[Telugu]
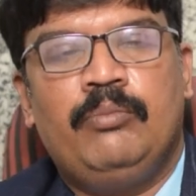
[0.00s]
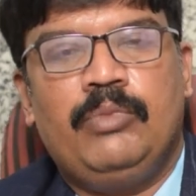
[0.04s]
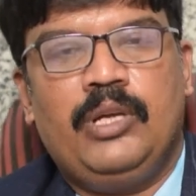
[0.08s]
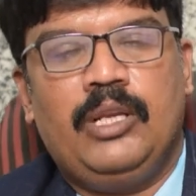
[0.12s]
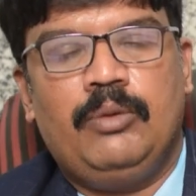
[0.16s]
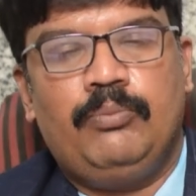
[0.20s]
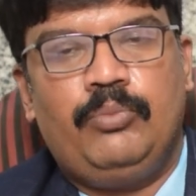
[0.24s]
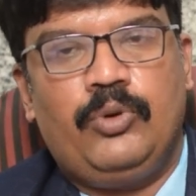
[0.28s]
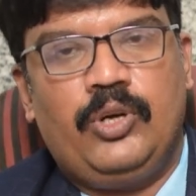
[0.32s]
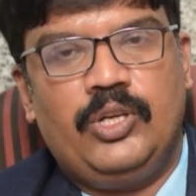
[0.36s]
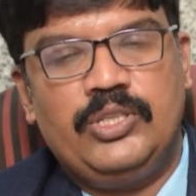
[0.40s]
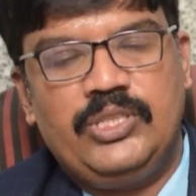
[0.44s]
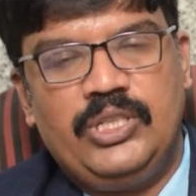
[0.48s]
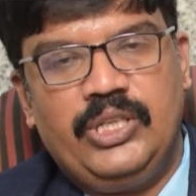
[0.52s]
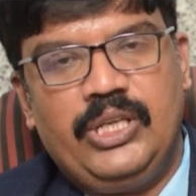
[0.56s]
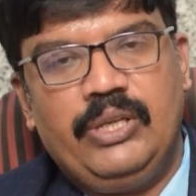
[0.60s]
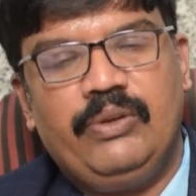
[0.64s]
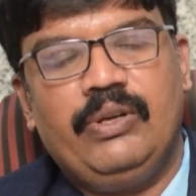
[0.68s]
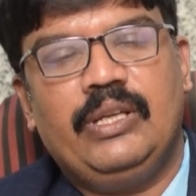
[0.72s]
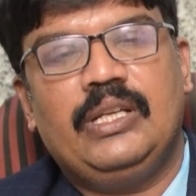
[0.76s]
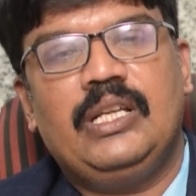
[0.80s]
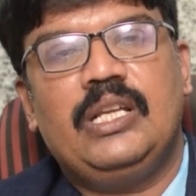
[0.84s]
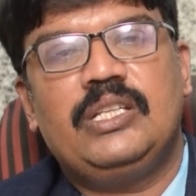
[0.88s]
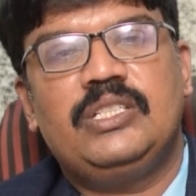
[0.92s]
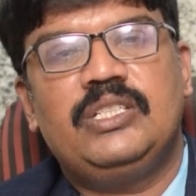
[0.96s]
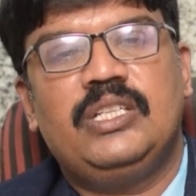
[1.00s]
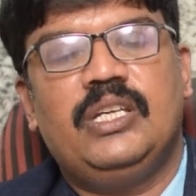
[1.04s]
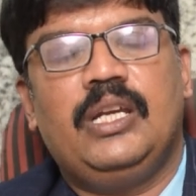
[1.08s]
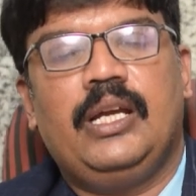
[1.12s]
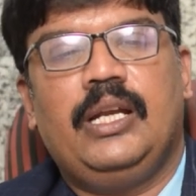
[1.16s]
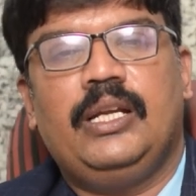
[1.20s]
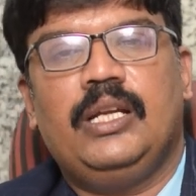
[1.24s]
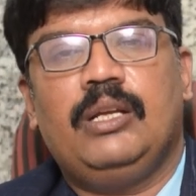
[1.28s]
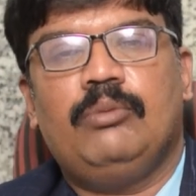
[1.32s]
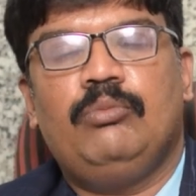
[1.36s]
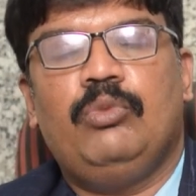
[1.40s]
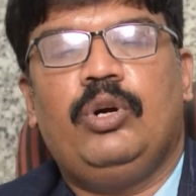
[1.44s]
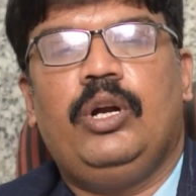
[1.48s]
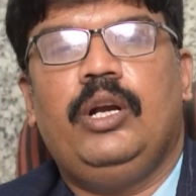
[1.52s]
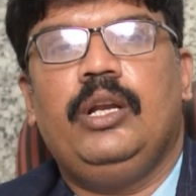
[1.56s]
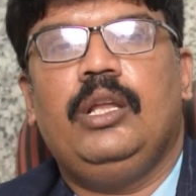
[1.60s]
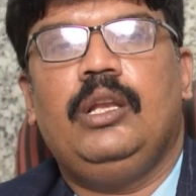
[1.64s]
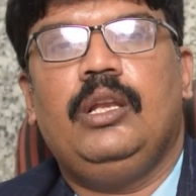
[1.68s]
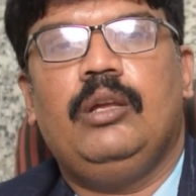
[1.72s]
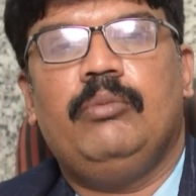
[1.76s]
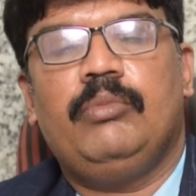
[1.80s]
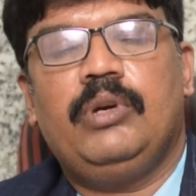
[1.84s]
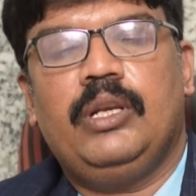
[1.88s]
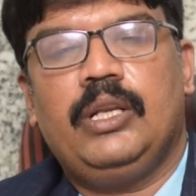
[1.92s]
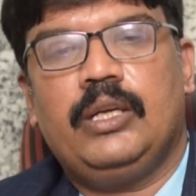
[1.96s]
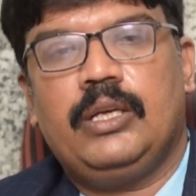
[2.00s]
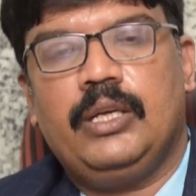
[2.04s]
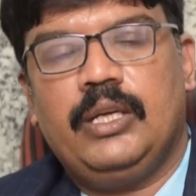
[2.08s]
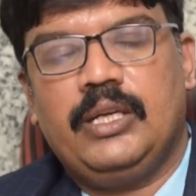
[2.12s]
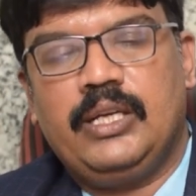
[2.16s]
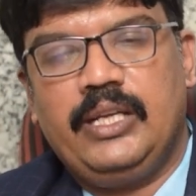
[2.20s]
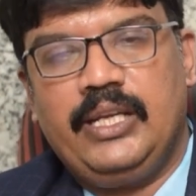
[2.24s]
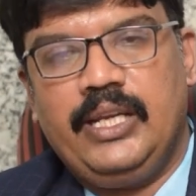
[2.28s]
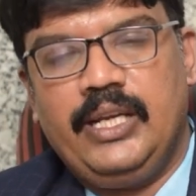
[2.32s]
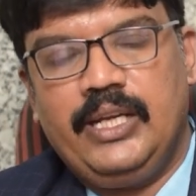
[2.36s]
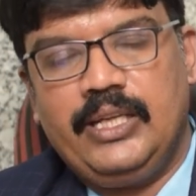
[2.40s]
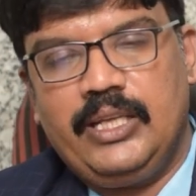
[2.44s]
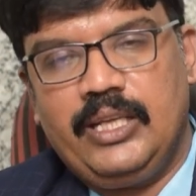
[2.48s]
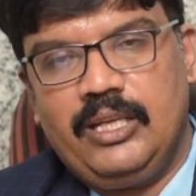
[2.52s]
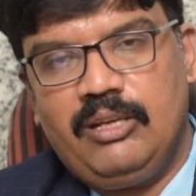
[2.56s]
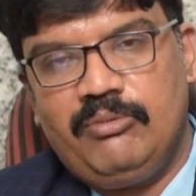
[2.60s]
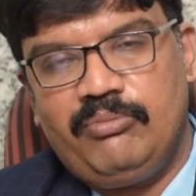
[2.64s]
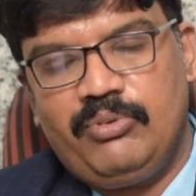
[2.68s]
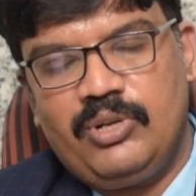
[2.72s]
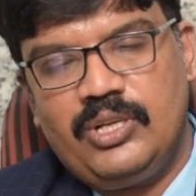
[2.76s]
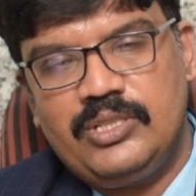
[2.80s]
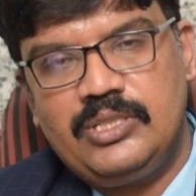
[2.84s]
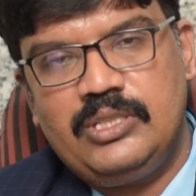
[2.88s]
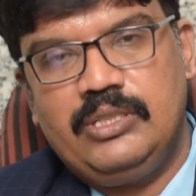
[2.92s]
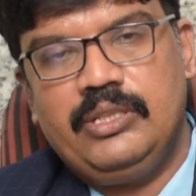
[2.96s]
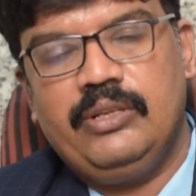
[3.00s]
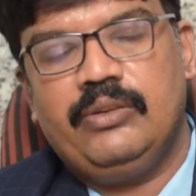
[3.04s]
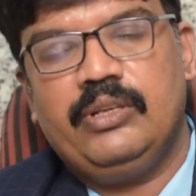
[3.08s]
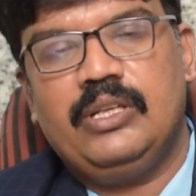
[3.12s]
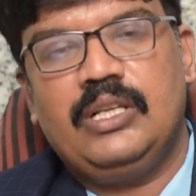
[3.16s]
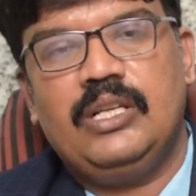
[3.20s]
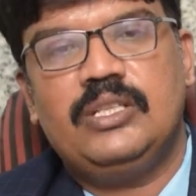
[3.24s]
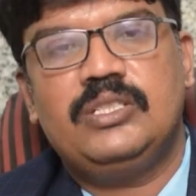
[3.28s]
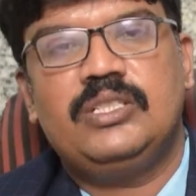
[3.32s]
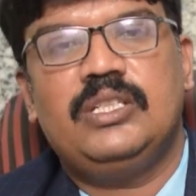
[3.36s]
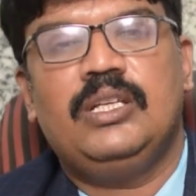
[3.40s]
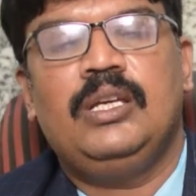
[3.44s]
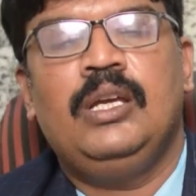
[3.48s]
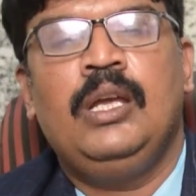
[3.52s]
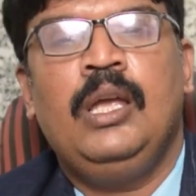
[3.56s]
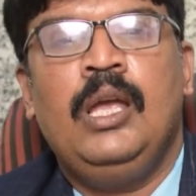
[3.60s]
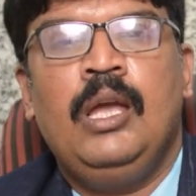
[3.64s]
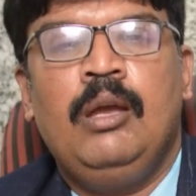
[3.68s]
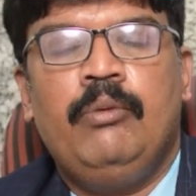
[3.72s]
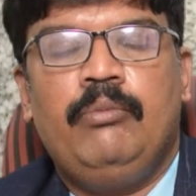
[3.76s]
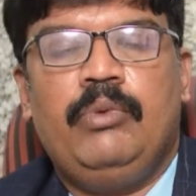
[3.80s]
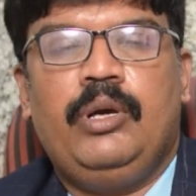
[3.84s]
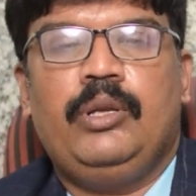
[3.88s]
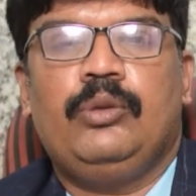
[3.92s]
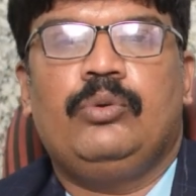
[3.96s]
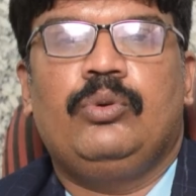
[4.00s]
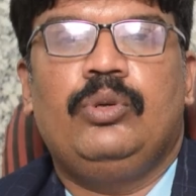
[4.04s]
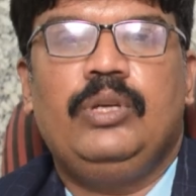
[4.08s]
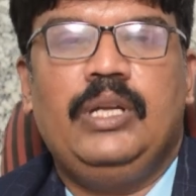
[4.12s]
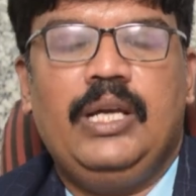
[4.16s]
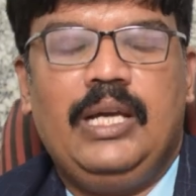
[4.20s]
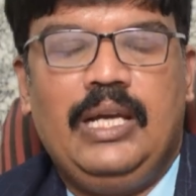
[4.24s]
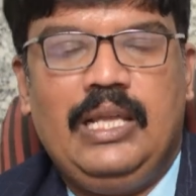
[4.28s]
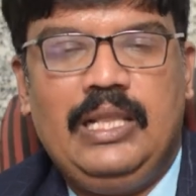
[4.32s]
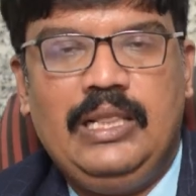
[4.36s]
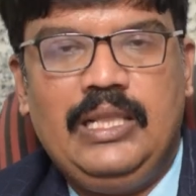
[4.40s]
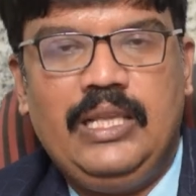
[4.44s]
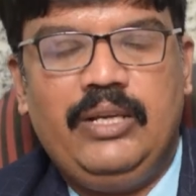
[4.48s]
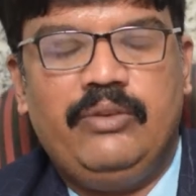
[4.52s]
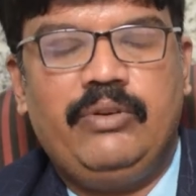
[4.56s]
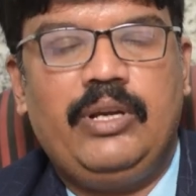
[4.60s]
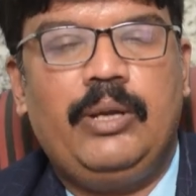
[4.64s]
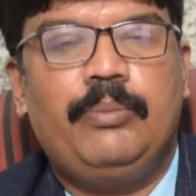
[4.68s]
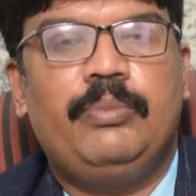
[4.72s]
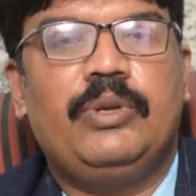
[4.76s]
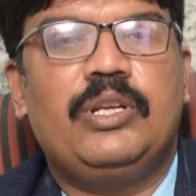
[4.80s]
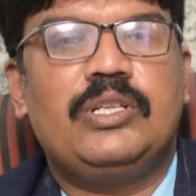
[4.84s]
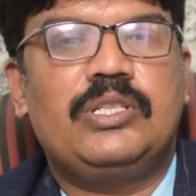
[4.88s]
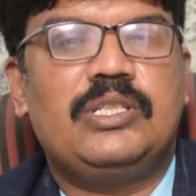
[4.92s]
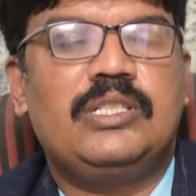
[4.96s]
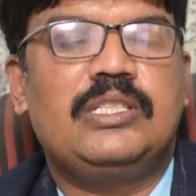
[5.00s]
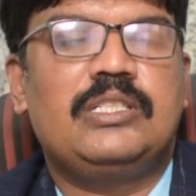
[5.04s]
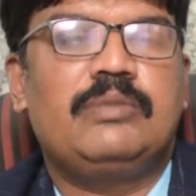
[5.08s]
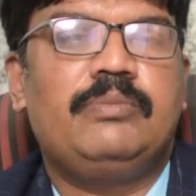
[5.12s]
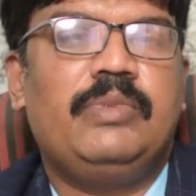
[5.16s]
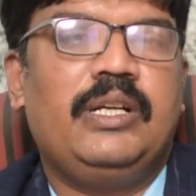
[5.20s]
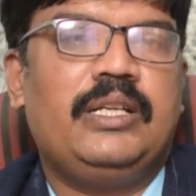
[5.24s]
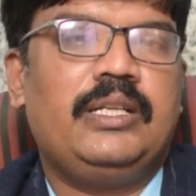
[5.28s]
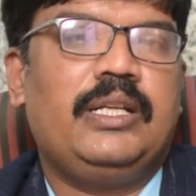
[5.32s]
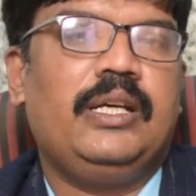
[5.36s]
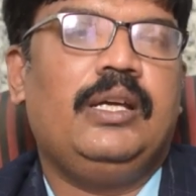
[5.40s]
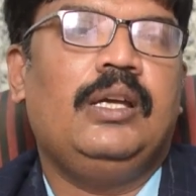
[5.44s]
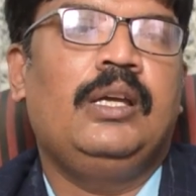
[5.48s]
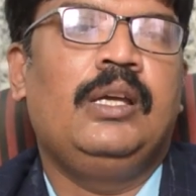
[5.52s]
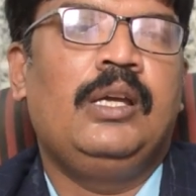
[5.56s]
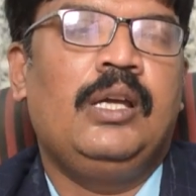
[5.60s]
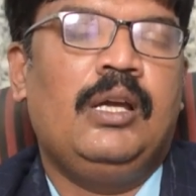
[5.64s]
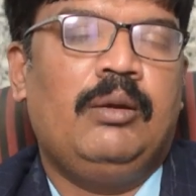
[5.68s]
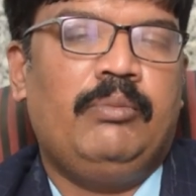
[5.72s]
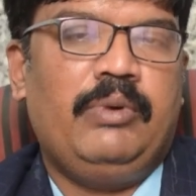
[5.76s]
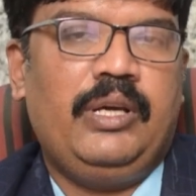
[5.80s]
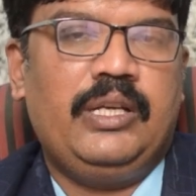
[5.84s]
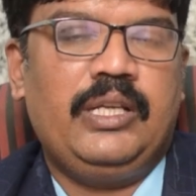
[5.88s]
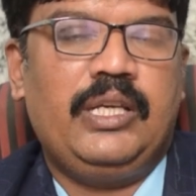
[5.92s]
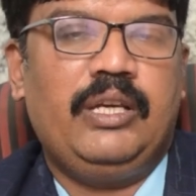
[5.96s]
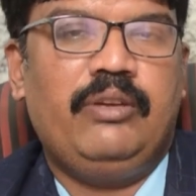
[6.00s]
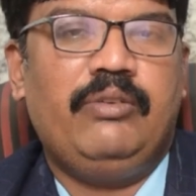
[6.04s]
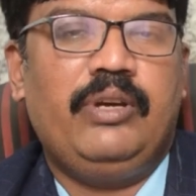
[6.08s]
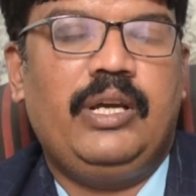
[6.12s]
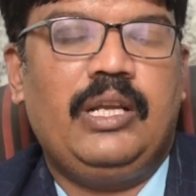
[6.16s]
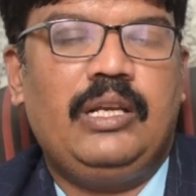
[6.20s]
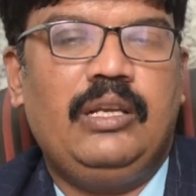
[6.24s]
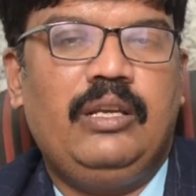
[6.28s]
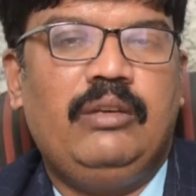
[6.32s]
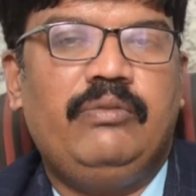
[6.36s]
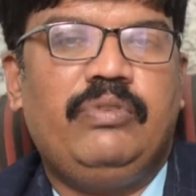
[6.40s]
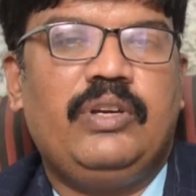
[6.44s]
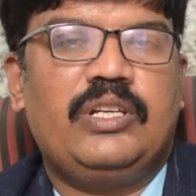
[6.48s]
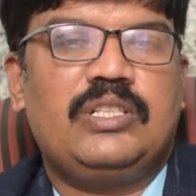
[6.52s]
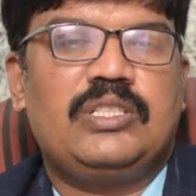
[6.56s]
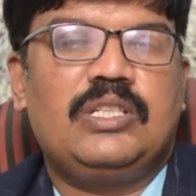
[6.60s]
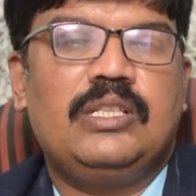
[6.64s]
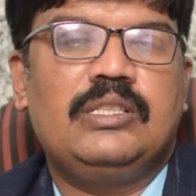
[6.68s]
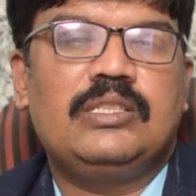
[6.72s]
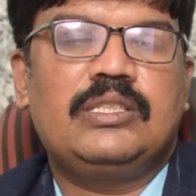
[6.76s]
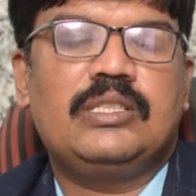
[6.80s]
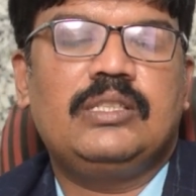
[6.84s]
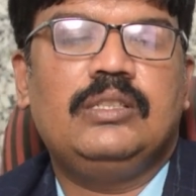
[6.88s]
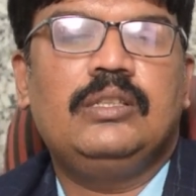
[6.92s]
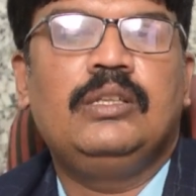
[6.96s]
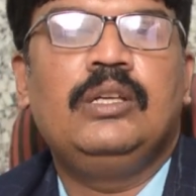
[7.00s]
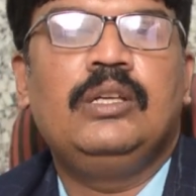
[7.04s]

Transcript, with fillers: మన పాజిటివ్ ఎనర్జీ అంటే బాడీలో మనకి క్రియేట్ అయ్యే పాజిటివ్ ఎనర్జీ మనకుండే హెల్దీ వైబ్రేషన్స్ బట్టే మనకి వైరల్ ఇన్ఫెక్షన్స్